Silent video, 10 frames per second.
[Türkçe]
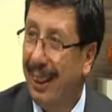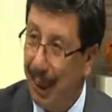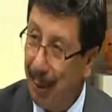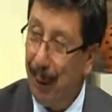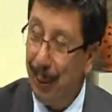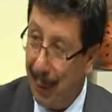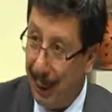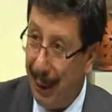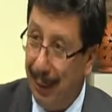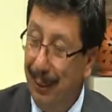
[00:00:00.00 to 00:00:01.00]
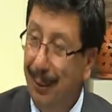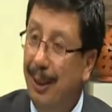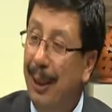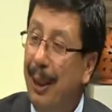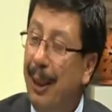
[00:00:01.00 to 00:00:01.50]
e, kapalı bir tekke.
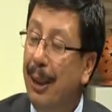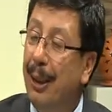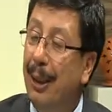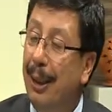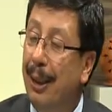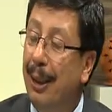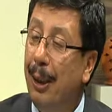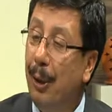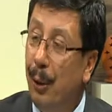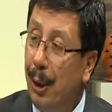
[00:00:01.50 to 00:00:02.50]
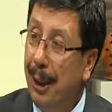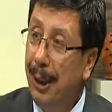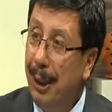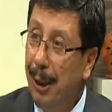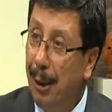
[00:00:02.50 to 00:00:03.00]
Ee,
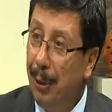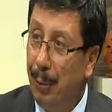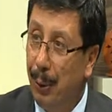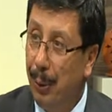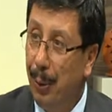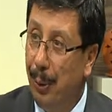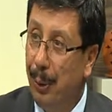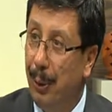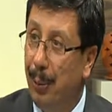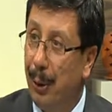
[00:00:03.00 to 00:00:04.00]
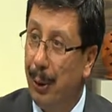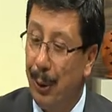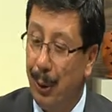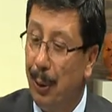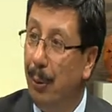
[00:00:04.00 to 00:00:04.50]
oradaki mottomuz şu
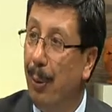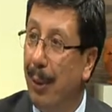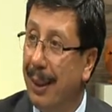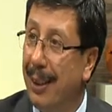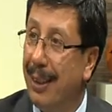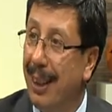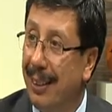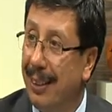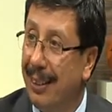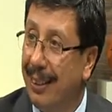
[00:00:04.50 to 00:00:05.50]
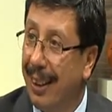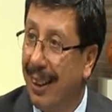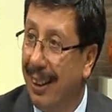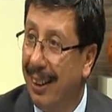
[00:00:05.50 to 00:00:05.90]
biliyorsunuz dokunmamak yasaktır diye.